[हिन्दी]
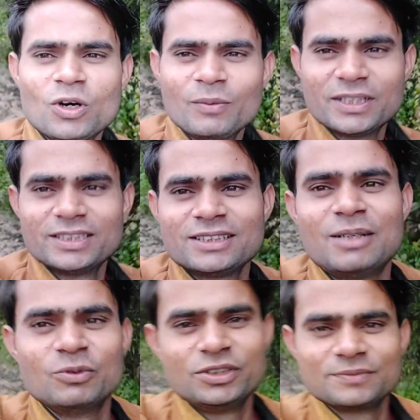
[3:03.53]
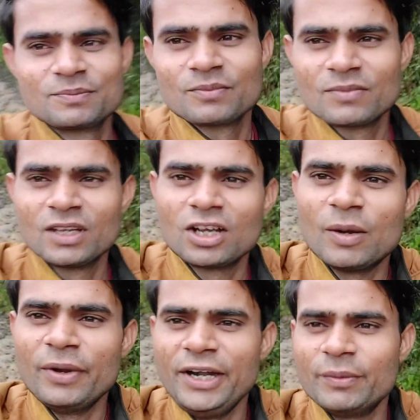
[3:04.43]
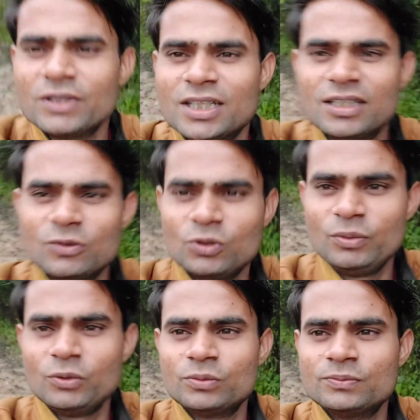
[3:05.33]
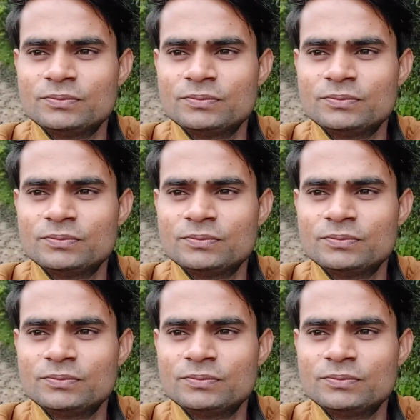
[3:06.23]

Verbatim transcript: देखता हूँ कौन बता सकता है मुझे कमेंट में बता देना कोई